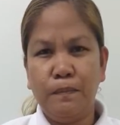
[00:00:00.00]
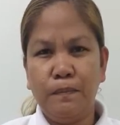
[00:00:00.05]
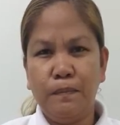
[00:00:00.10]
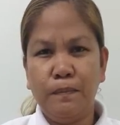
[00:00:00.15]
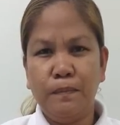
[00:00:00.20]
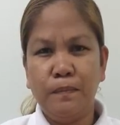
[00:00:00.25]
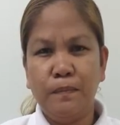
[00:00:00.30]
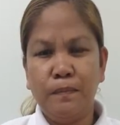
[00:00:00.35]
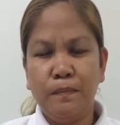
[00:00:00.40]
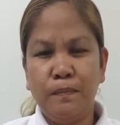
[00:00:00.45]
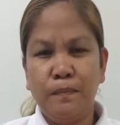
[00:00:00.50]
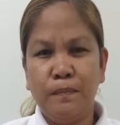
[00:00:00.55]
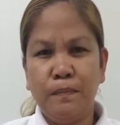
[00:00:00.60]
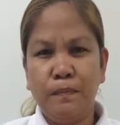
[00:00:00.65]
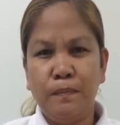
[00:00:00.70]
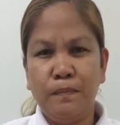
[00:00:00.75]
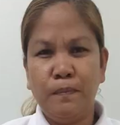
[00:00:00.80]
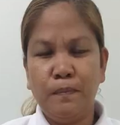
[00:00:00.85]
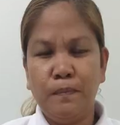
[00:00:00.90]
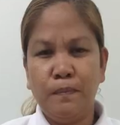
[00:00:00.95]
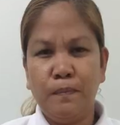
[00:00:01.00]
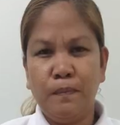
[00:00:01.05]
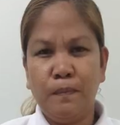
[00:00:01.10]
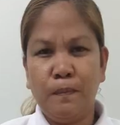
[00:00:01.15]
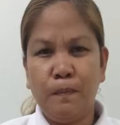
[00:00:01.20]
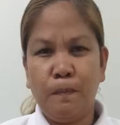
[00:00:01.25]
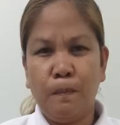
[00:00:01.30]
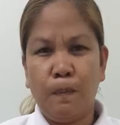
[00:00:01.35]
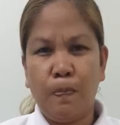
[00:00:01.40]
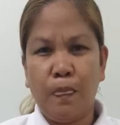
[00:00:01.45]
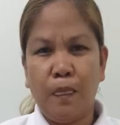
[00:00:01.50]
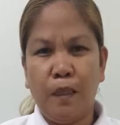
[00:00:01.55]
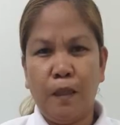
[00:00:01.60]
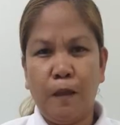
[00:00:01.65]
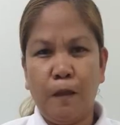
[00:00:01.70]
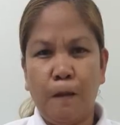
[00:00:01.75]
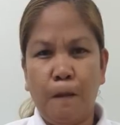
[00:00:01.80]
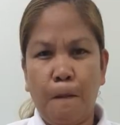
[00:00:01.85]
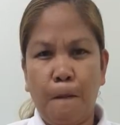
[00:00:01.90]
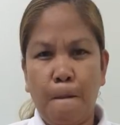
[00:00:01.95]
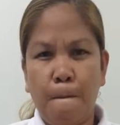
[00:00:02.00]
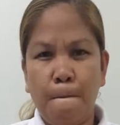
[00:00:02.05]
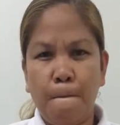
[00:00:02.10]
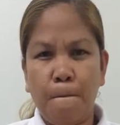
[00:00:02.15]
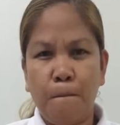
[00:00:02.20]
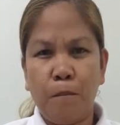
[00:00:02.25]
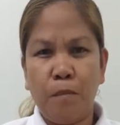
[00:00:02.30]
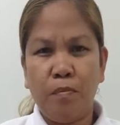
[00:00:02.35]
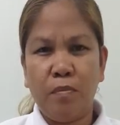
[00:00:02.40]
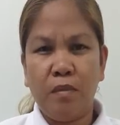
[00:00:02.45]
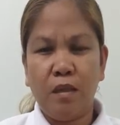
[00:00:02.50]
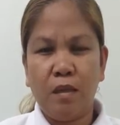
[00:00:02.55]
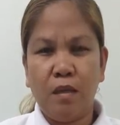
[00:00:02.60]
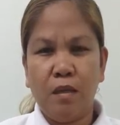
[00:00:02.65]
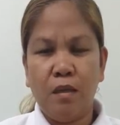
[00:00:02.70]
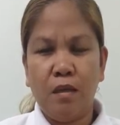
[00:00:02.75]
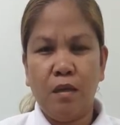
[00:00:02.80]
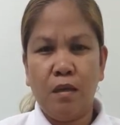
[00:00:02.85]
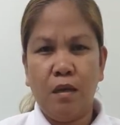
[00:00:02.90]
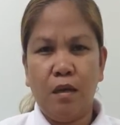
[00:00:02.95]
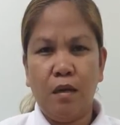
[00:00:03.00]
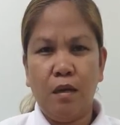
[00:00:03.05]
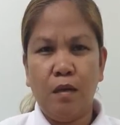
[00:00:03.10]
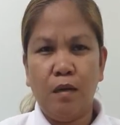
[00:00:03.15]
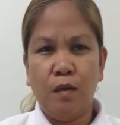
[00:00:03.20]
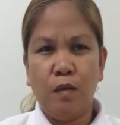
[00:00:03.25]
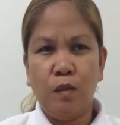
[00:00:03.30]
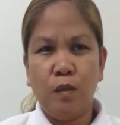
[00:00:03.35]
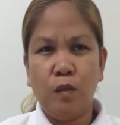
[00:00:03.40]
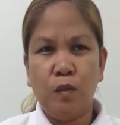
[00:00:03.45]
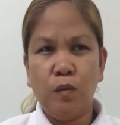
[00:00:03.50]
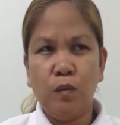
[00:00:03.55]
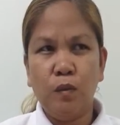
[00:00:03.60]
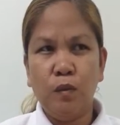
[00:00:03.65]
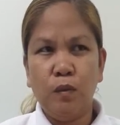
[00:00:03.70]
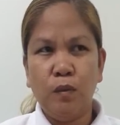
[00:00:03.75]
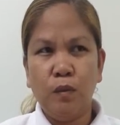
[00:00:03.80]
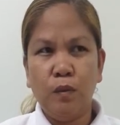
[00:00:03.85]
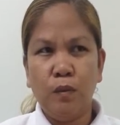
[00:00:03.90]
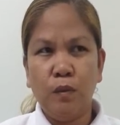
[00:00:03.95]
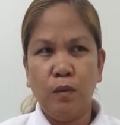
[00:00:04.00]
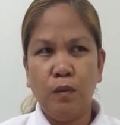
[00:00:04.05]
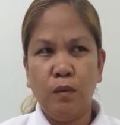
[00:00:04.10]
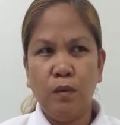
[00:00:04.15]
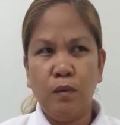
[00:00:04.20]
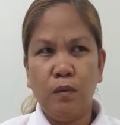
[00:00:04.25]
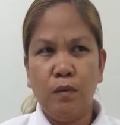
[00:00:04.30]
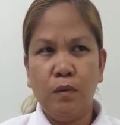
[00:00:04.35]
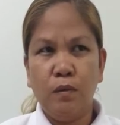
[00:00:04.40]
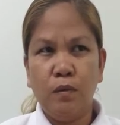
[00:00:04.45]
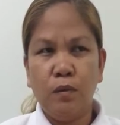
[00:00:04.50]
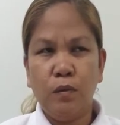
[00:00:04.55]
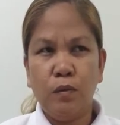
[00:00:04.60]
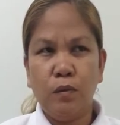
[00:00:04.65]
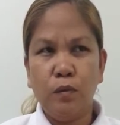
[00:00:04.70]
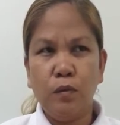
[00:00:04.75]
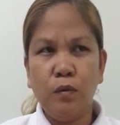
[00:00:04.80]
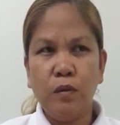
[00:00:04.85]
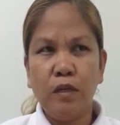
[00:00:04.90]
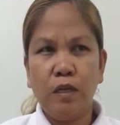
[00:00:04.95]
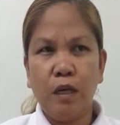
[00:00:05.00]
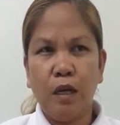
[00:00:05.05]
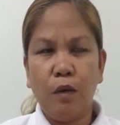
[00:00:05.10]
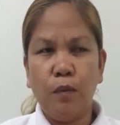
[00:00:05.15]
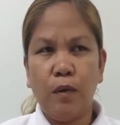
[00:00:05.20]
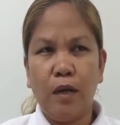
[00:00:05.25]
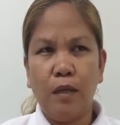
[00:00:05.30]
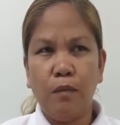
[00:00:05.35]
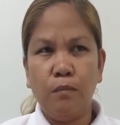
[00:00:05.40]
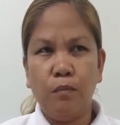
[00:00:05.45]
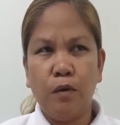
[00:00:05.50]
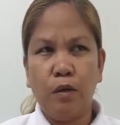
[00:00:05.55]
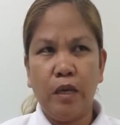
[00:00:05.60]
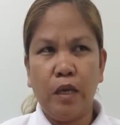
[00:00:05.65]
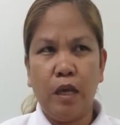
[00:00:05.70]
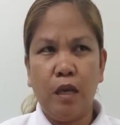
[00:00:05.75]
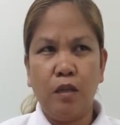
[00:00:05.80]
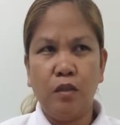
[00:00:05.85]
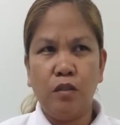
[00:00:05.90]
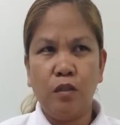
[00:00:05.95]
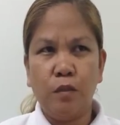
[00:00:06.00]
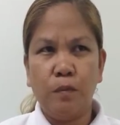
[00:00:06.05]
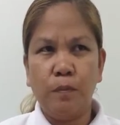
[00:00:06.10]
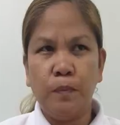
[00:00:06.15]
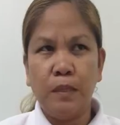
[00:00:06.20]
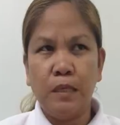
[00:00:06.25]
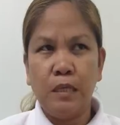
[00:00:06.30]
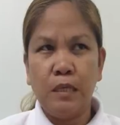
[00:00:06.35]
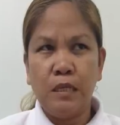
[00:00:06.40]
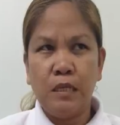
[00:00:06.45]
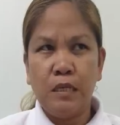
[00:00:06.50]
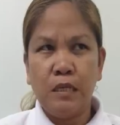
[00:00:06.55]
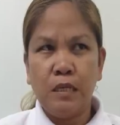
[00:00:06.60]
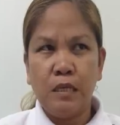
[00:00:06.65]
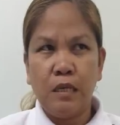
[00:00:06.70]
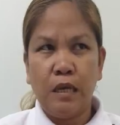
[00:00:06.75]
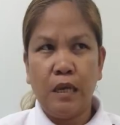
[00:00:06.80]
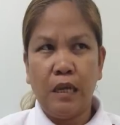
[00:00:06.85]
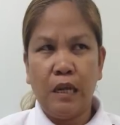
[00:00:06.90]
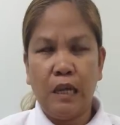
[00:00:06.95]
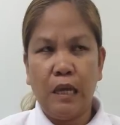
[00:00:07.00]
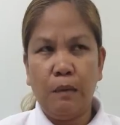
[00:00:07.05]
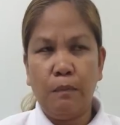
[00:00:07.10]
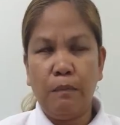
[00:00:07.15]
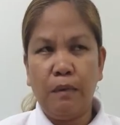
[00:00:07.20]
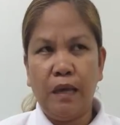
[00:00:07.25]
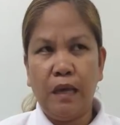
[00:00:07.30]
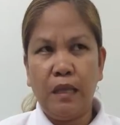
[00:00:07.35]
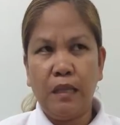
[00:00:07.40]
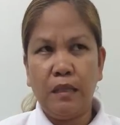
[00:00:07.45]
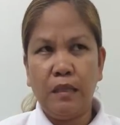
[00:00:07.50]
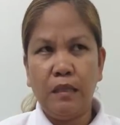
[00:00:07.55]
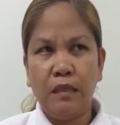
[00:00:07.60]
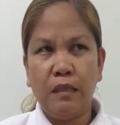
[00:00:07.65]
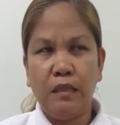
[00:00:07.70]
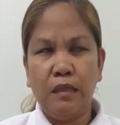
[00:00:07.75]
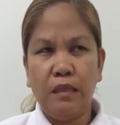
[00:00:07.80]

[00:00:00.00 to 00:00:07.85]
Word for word: Okay, so how old is the kids that you take care? Uh, two, two girl, one boy, age of 11,